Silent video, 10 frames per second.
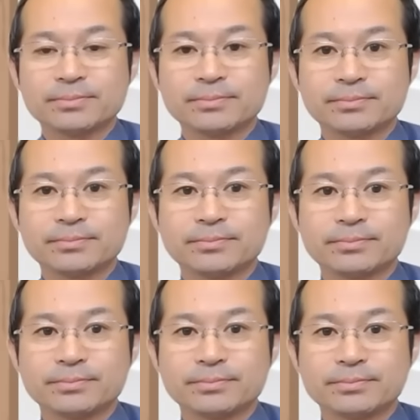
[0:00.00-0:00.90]
きれいにしとい
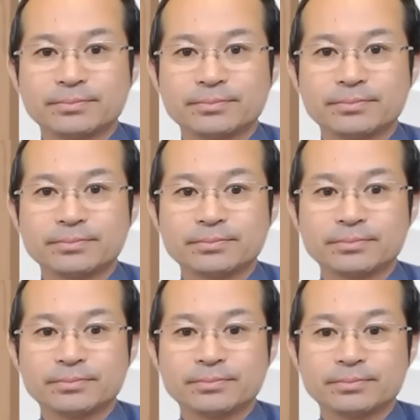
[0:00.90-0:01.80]
ていただけると助
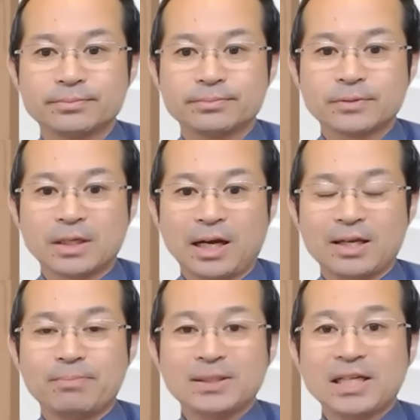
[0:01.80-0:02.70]
かります。
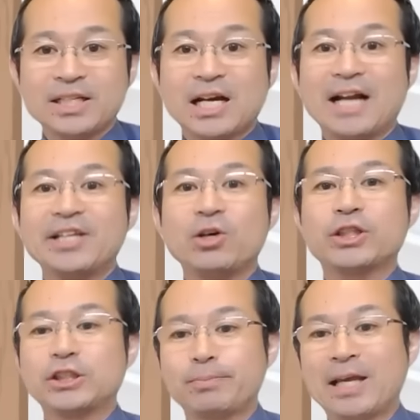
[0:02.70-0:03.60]
はい。まさに仮
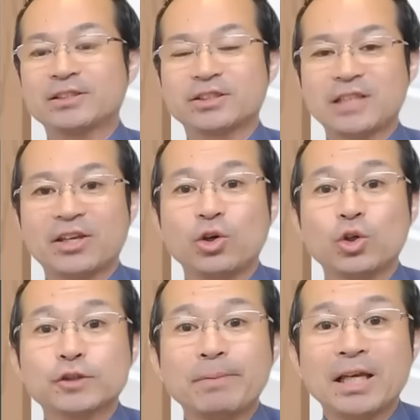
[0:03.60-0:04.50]
置きスペース、作
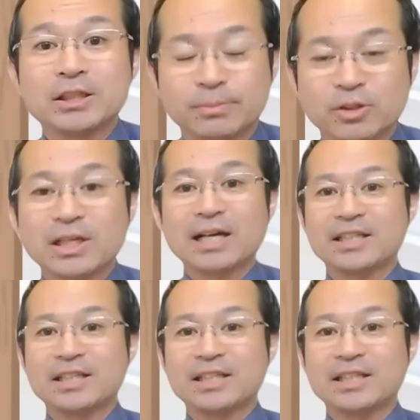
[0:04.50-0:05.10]
業スペースも、だ